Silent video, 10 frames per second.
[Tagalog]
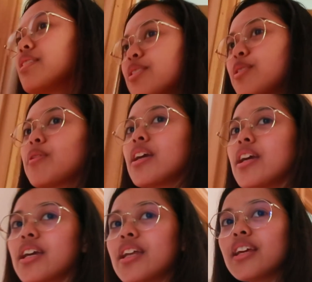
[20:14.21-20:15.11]
So,
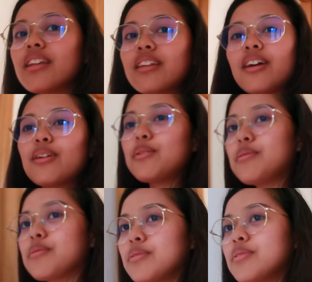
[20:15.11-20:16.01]
makikinig tayo.
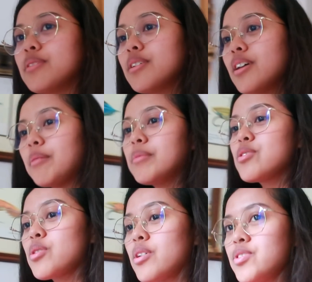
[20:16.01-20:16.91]
I'm
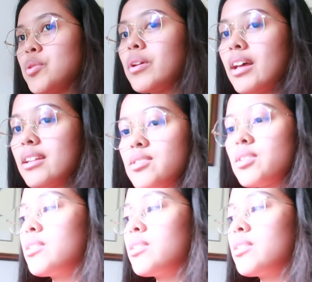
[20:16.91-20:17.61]
not sure if she will answer